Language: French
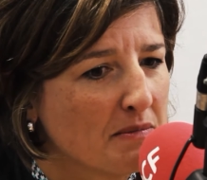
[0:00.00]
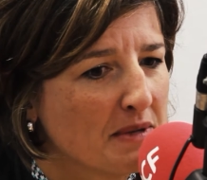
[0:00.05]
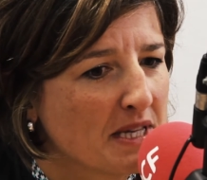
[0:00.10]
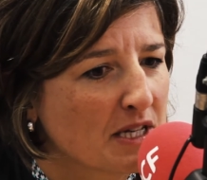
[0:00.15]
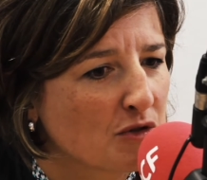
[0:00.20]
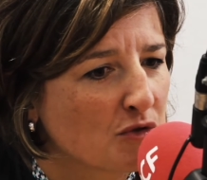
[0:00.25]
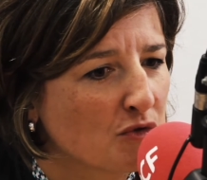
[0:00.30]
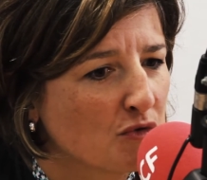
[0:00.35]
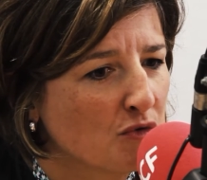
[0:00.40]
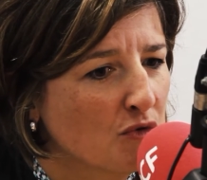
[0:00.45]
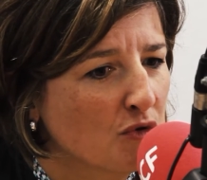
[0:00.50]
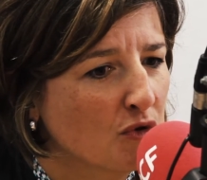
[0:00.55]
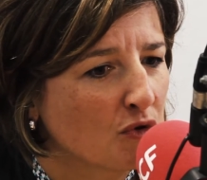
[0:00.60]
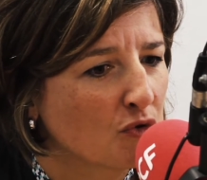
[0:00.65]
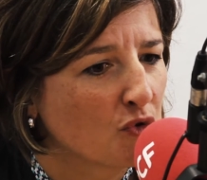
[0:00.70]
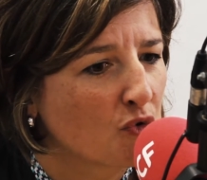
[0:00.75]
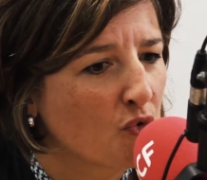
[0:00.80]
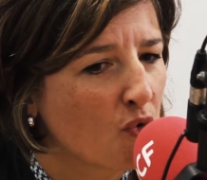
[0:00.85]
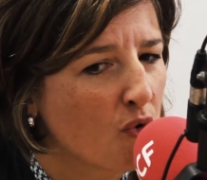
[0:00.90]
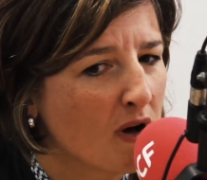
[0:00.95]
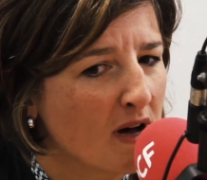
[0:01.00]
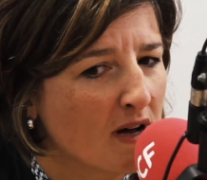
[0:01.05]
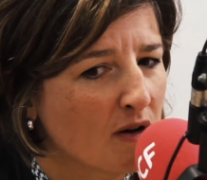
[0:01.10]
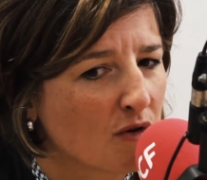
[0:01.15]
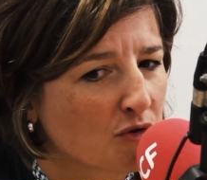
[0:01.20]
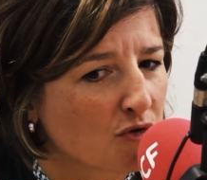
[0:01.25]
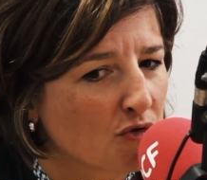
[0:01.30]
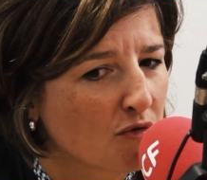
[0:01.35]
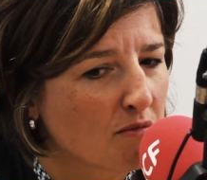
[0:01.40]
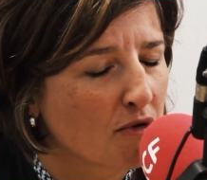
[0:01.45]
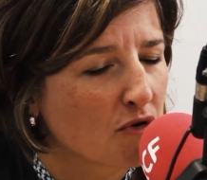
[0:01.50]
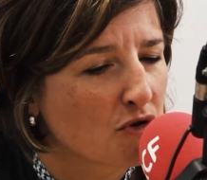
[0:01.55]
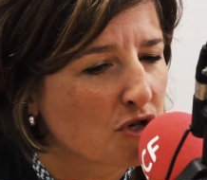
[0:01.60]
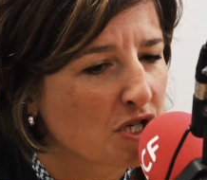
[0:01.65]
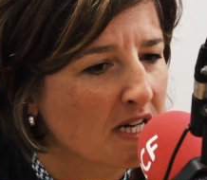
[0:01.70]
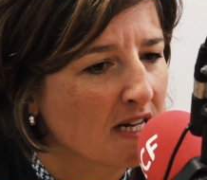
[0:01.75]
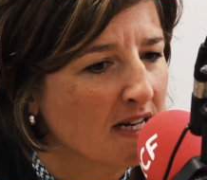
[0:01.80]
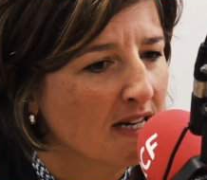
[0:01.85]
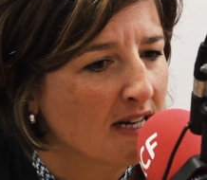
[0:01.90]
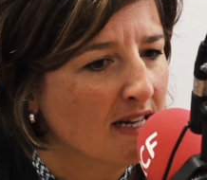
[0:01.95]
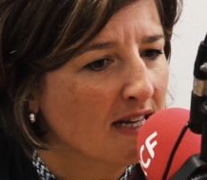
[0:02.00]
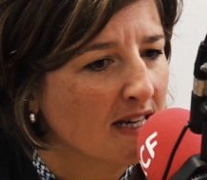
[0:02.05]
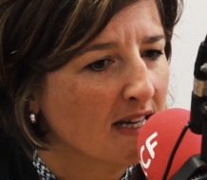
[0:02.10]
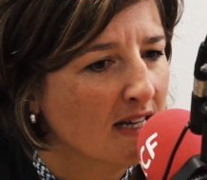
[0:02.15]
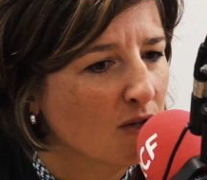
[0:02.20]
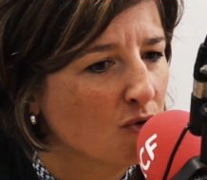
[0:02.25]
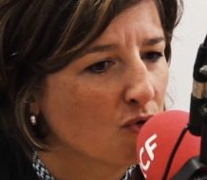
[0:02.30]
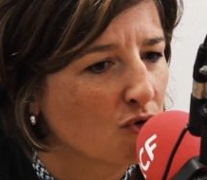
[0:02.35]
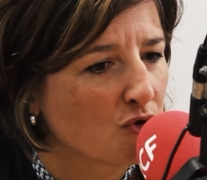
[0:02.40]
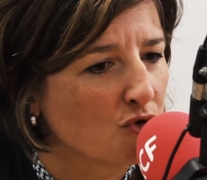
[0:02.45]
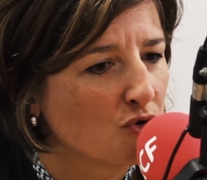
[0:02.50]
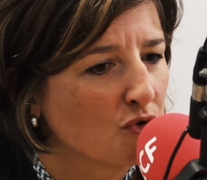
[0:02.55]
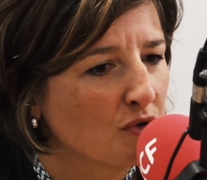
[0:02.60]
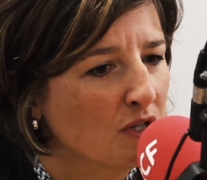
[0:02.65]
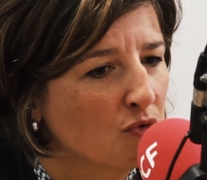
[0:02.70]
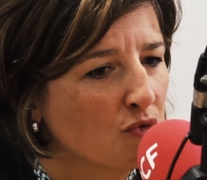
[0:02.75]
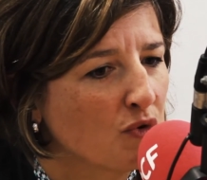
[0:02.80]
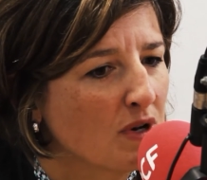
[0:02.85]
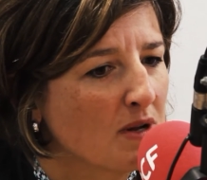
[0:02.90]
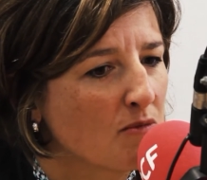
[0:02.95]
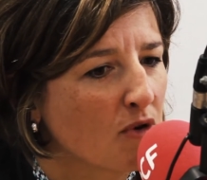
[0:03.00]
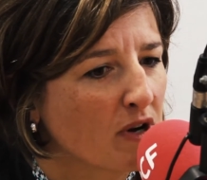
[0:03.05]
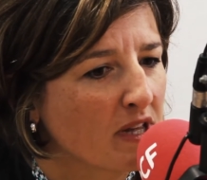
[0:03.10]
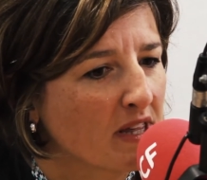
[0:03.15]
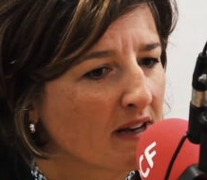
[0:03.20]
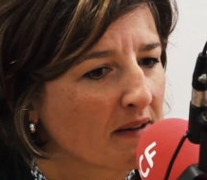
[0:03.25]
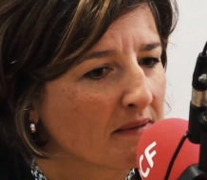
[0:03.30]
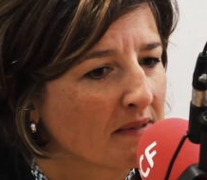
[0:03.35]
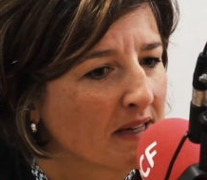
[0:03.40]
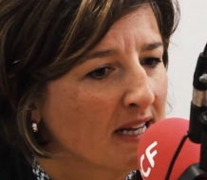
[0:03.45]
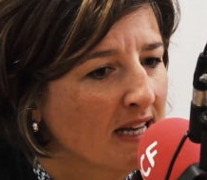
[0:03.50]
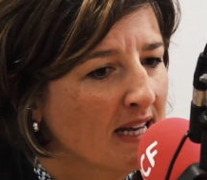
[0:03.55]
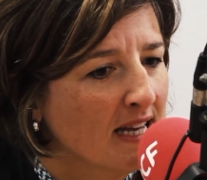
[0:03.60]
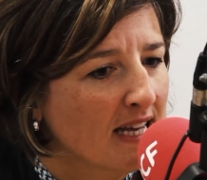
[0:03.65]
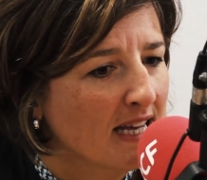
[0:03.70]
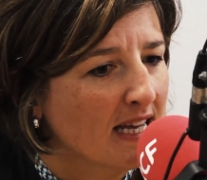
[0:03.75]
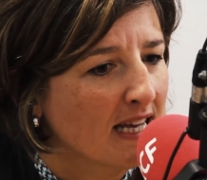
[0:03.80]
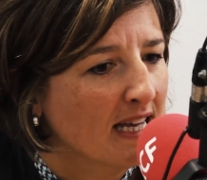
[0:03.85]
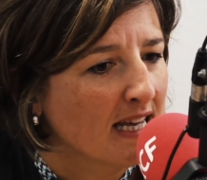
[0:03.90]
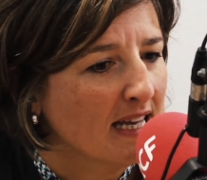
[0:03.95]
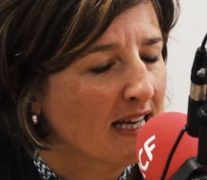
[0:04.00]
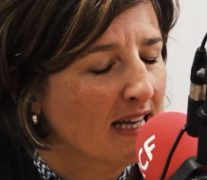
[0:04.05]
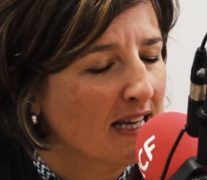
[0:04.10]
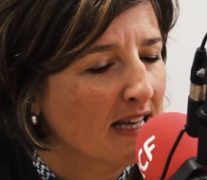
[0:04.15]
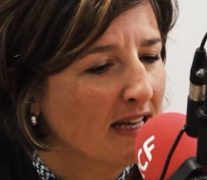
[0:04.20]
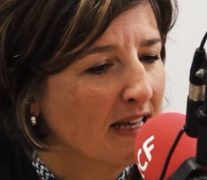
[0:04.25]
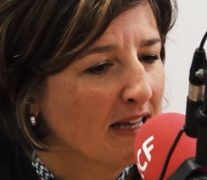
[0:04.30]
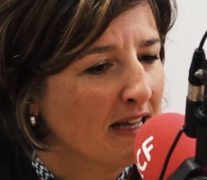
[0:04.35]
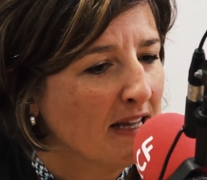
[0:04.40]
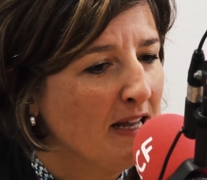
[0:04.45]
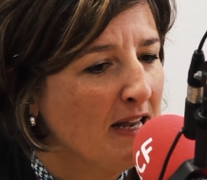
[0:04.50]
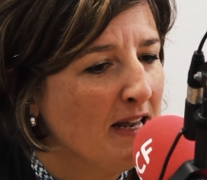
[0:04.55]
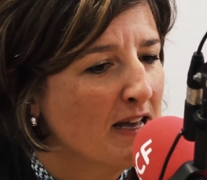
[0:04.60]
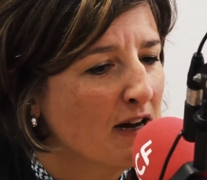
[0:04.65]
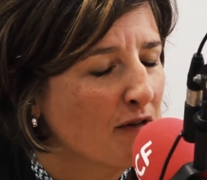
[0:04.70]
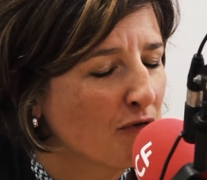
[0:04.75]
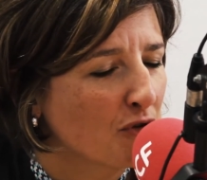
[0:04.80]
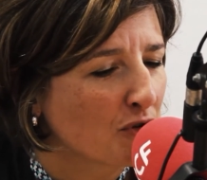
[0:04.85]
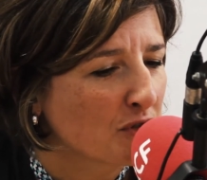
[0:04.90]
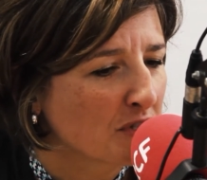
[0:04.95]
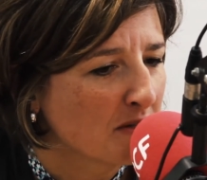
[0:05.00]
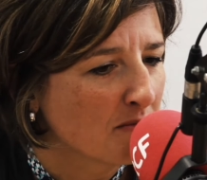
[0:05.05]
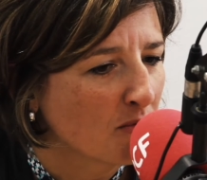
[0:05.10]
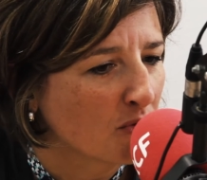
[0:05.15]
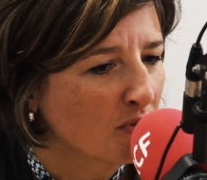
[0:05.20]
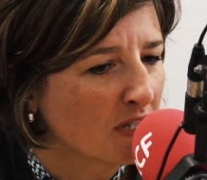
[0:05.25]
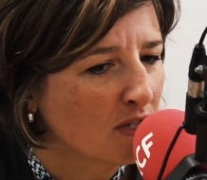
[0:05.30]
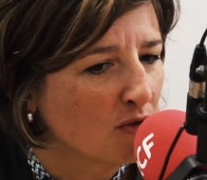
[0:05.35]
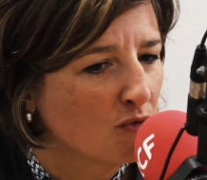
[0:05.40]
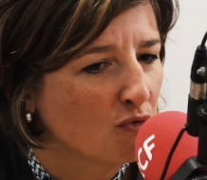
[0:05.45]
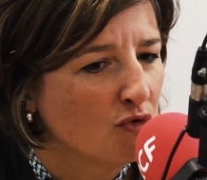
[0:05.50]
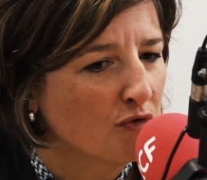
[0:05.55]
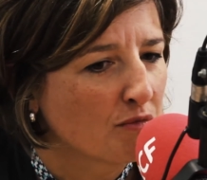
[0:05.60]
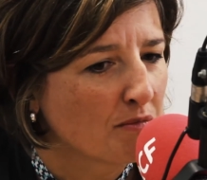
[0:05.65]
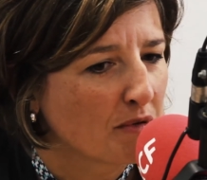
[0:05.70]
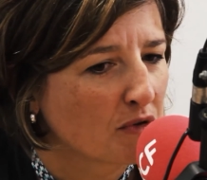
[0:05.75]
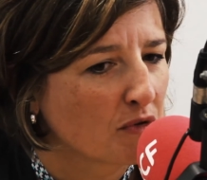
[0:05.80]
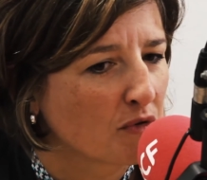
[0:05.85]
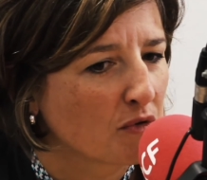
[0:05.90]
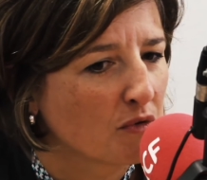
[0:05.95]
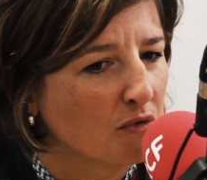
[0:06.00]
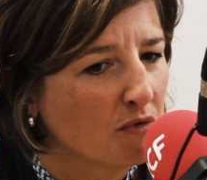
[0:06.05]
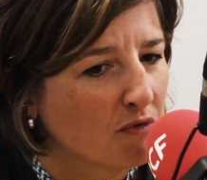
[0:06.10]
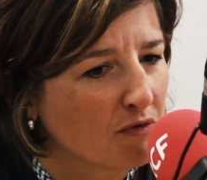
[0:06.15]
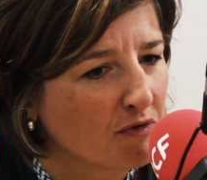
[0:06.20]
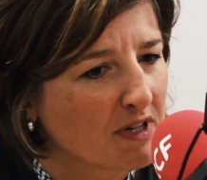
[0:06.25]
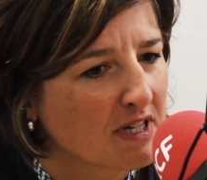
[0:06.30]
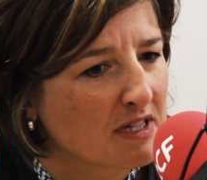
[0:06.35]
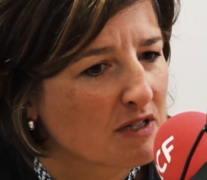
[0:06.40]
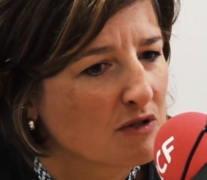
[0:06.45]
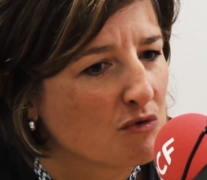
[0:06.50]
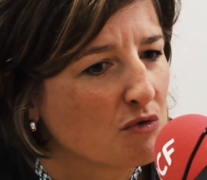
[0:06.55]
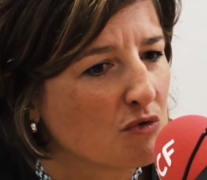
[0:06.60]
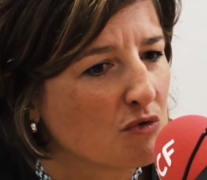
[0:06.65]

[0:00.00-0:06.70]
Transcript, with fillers: bien sûr, de croire en son projet et de se donner tous les moyens. Et il y a forcément des doutes pendant une phase